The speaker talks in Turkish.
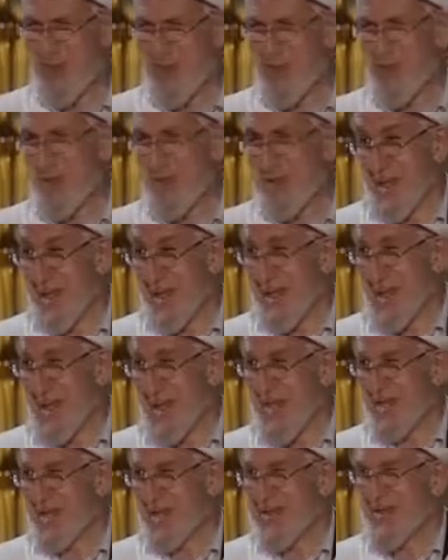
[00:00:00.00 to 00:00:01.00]
Evet
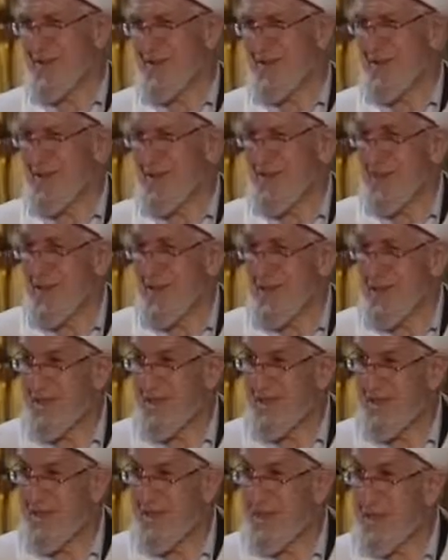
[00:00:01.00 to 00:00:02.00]
neler?
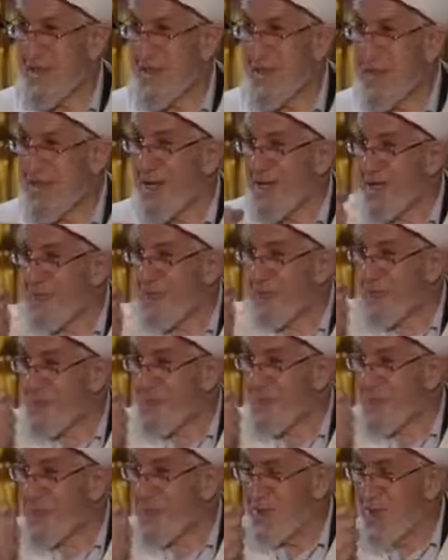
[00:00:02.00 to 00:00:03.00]
Demek her
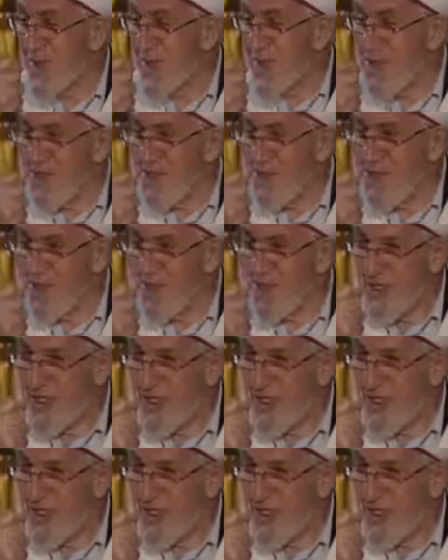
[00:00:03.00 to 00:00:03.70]
işin e,